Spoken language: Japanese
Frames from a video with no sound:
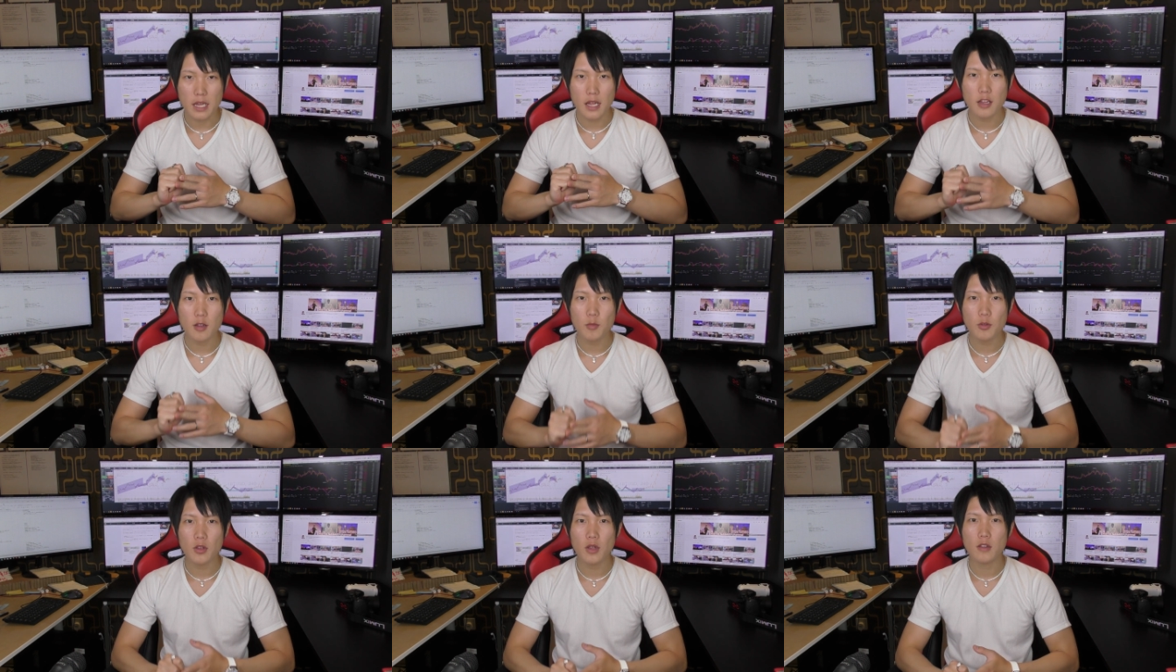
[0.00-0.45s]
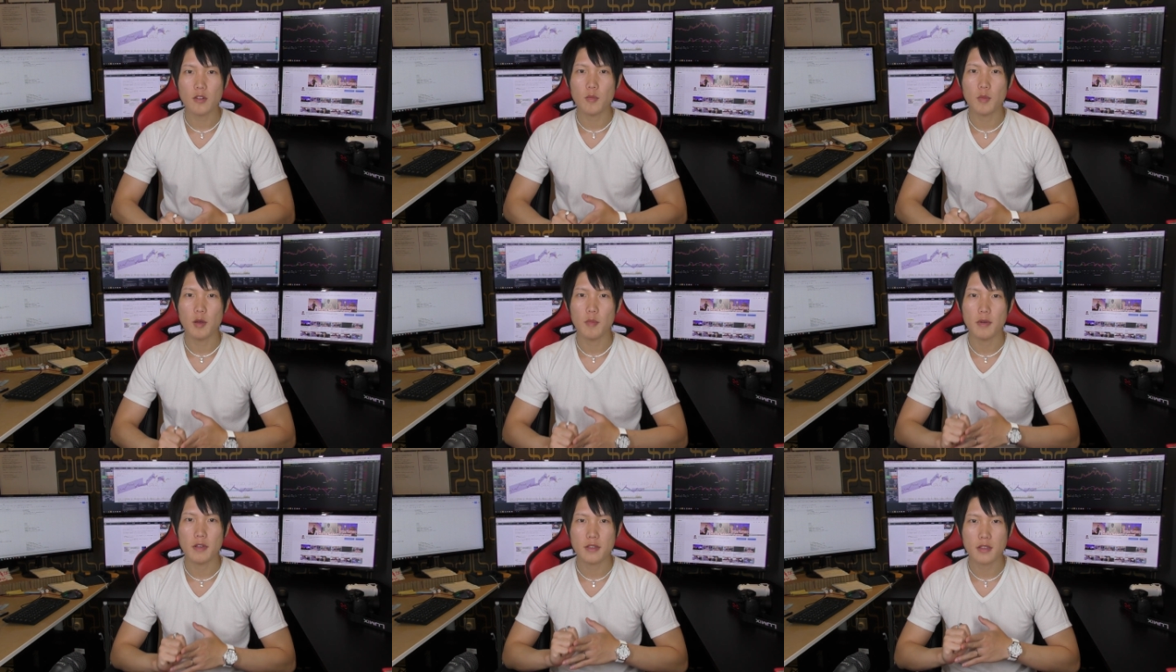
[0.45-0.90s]
何でもそうだと
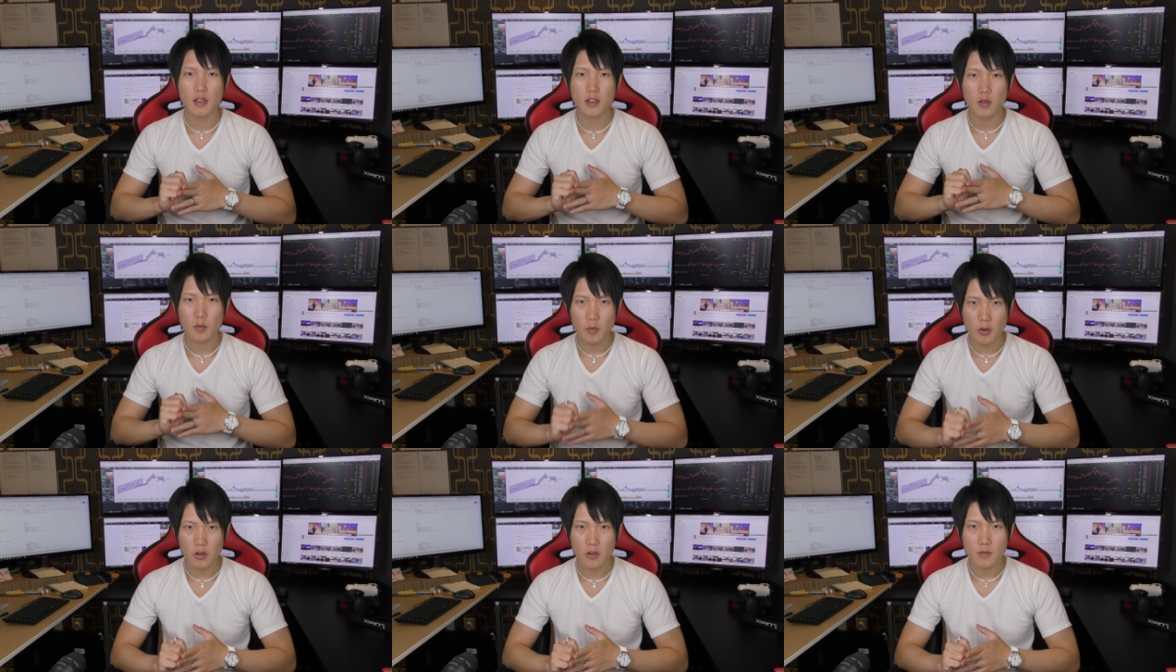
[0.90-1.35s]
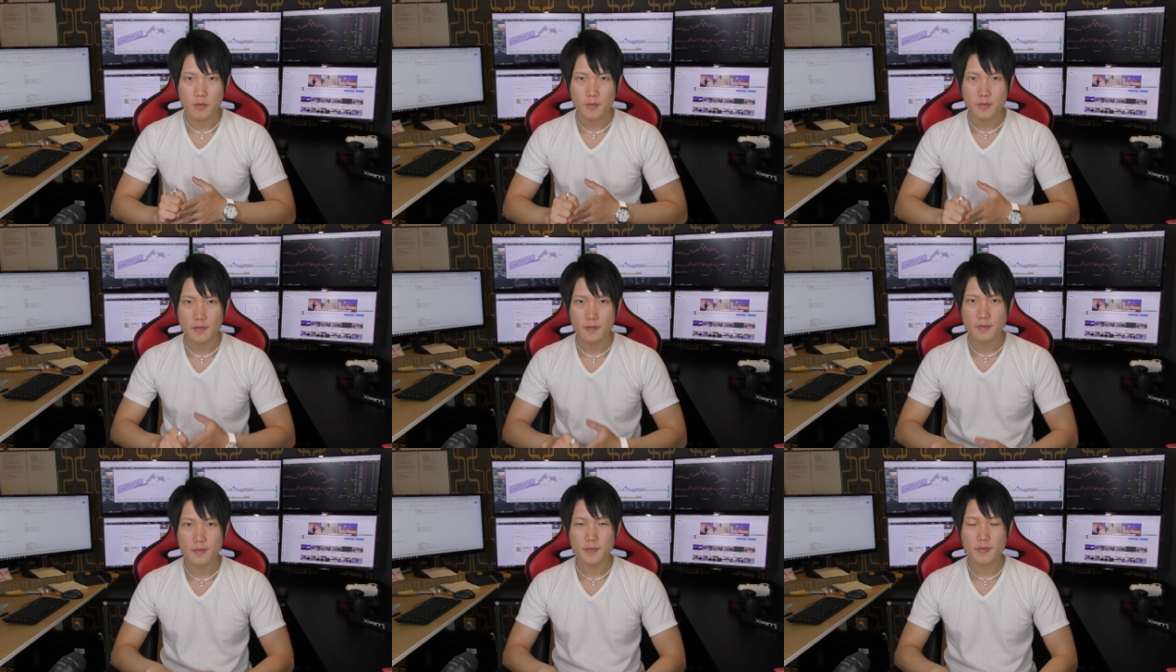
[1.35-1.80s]
思いますけども、
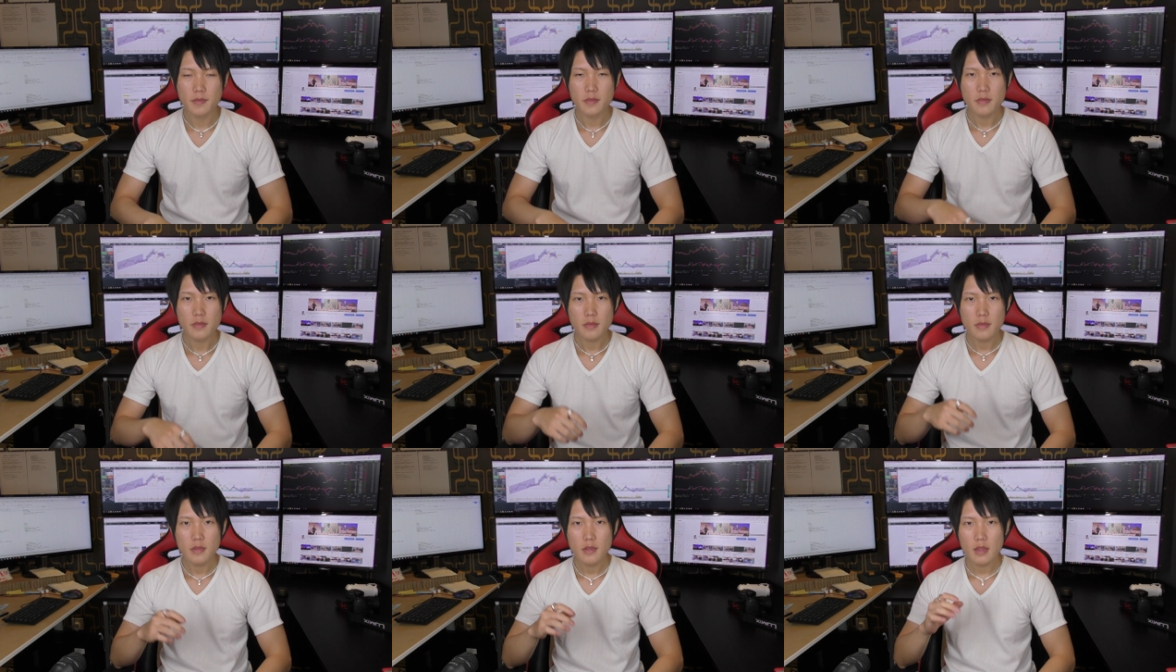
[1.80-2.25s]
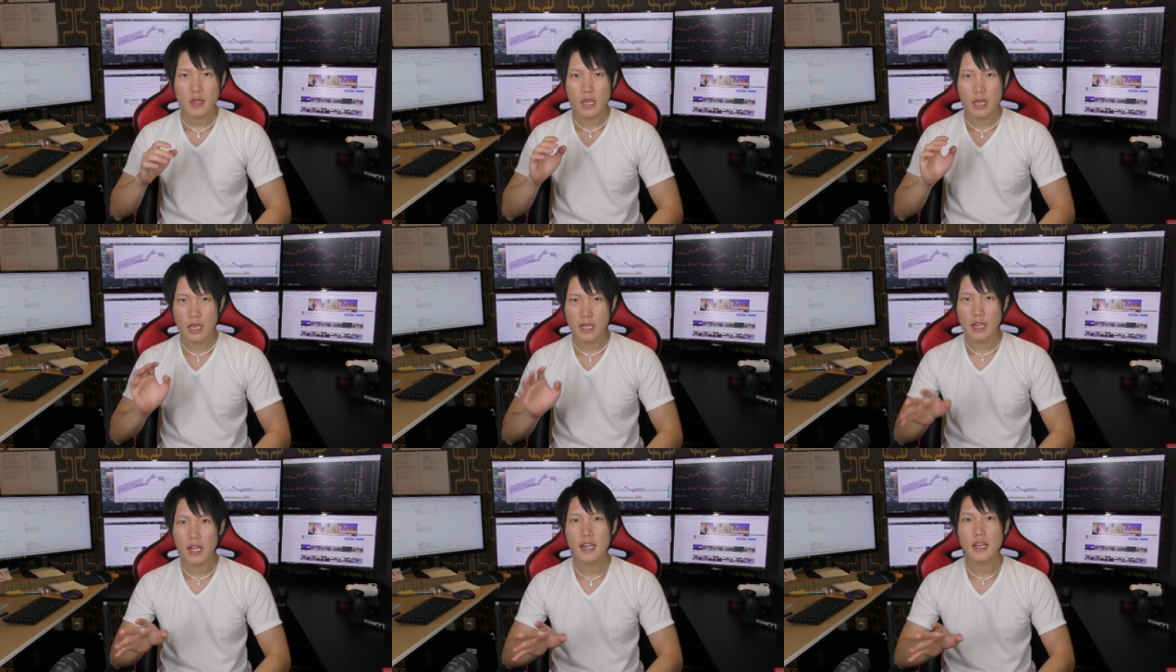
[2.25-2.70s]

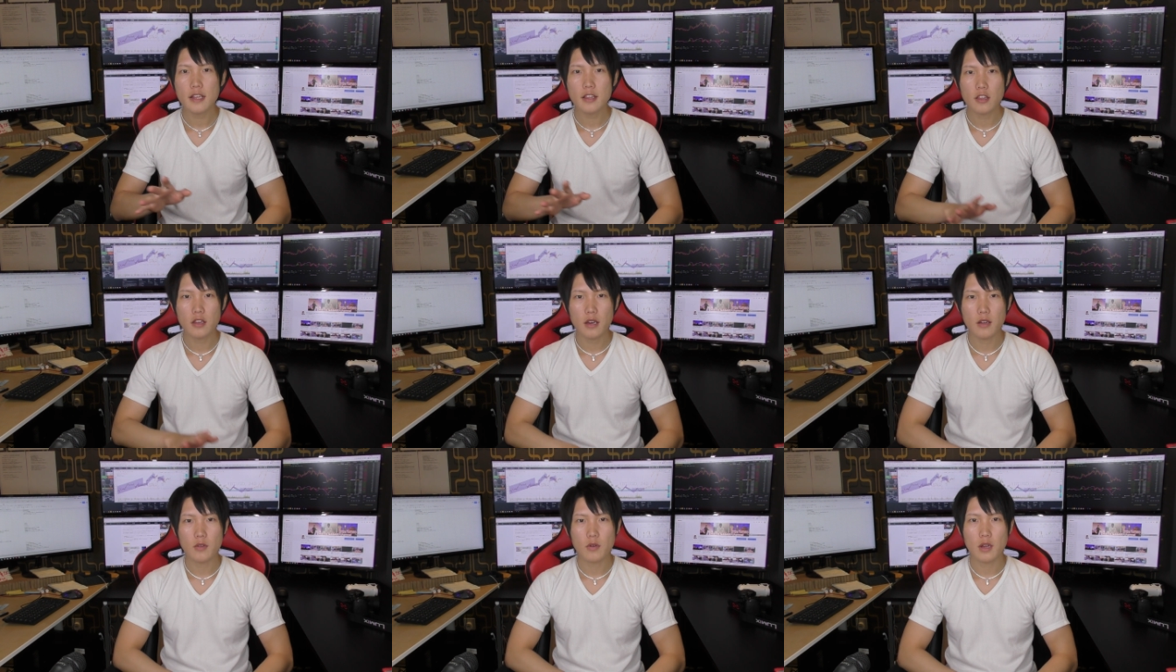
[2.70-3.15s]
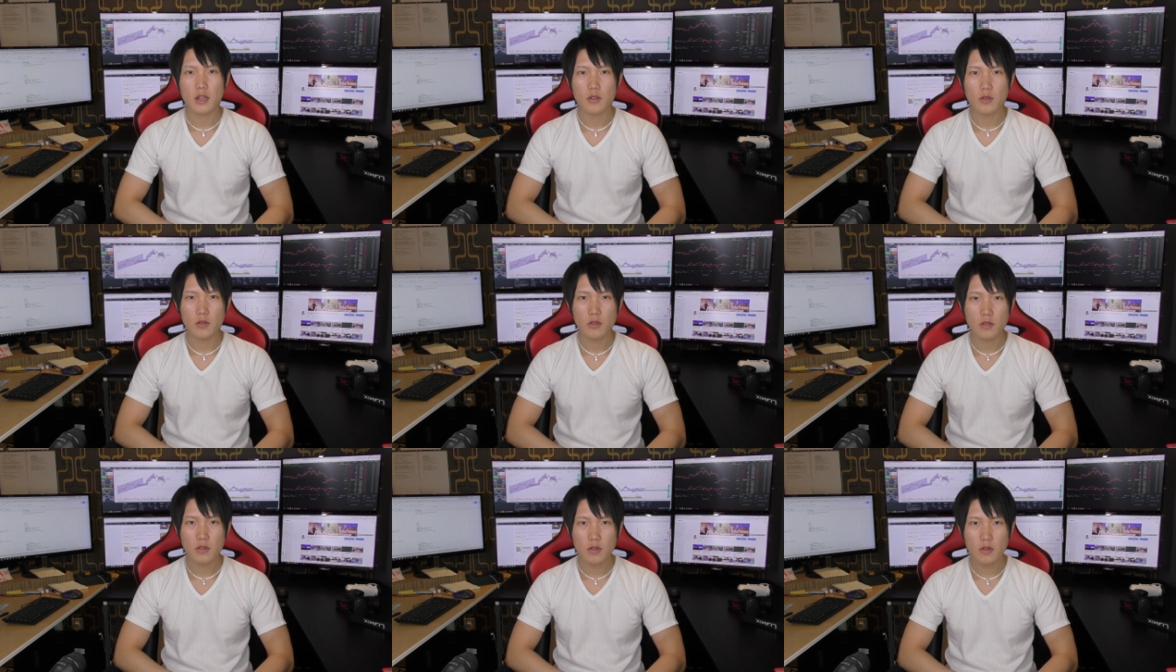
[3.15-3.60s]
何が違うのか
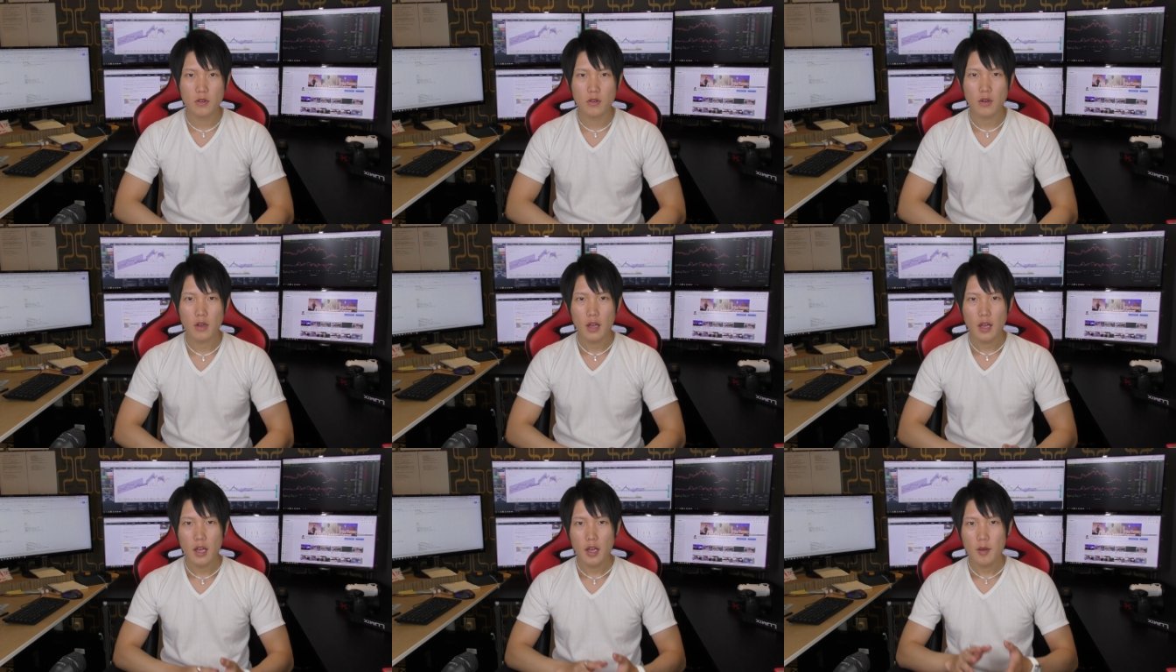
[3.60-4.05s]
というと、